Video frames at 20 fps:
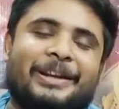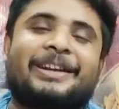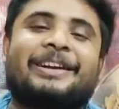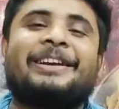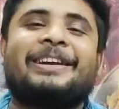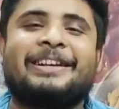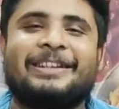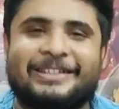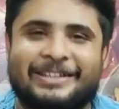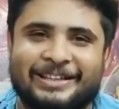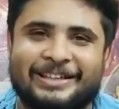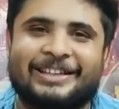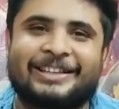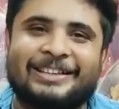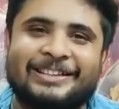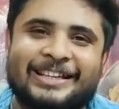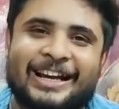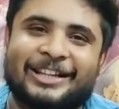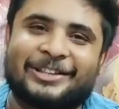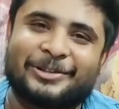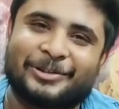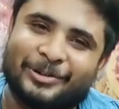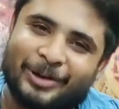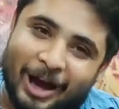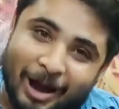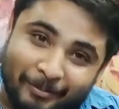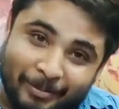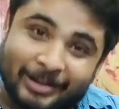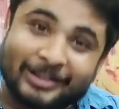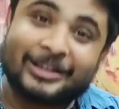মানে গ্রিন টি যার
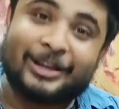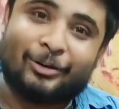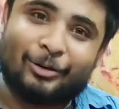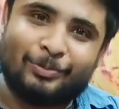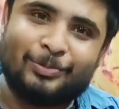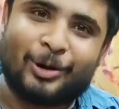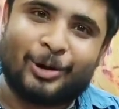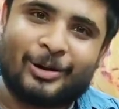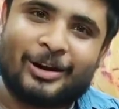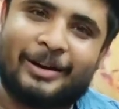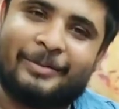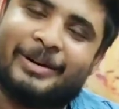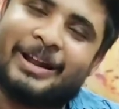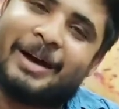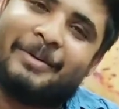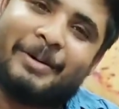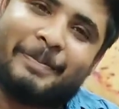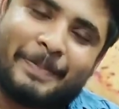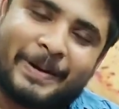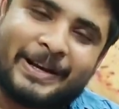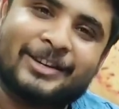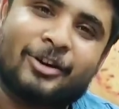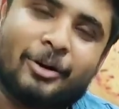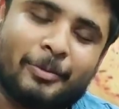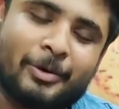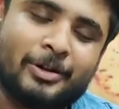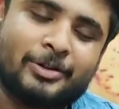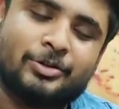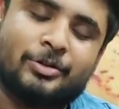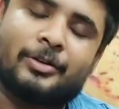জন্য আমারটা খুব দরকার মানে আমার পেট
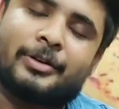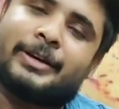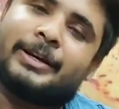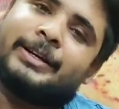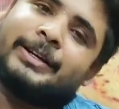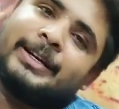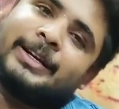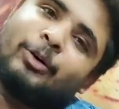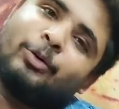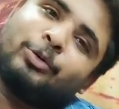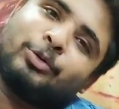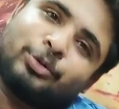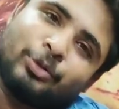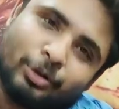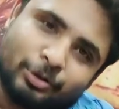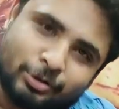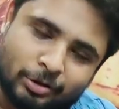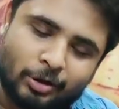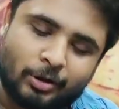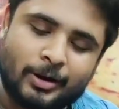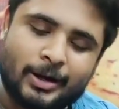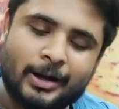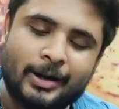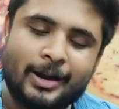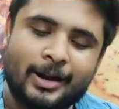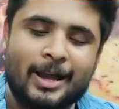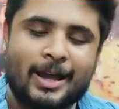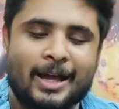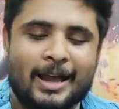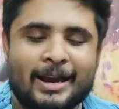কমানোর জন্য গ্রিন টিটা অত্যন্ত
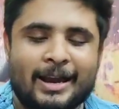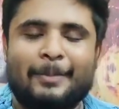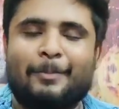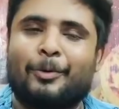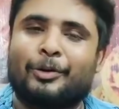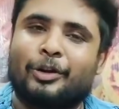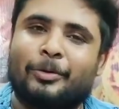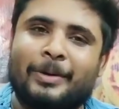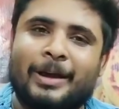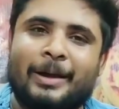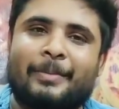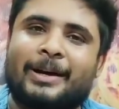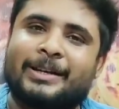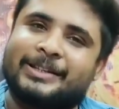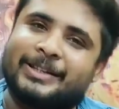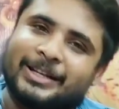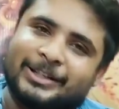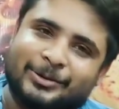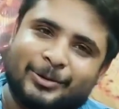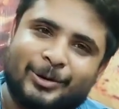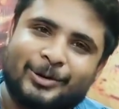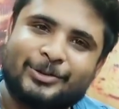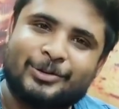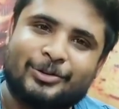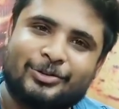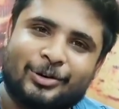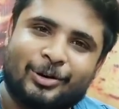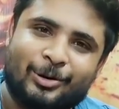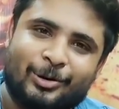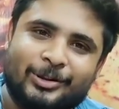দরকার এটা প্রথমেই আমাকে জিজ্ঞাসা
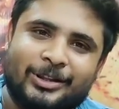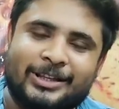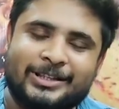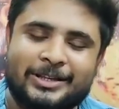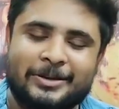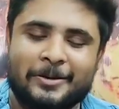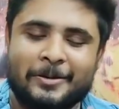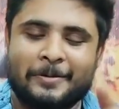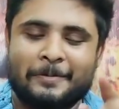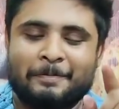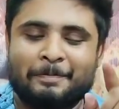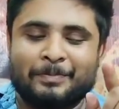করেছিল শঙ্করদা যে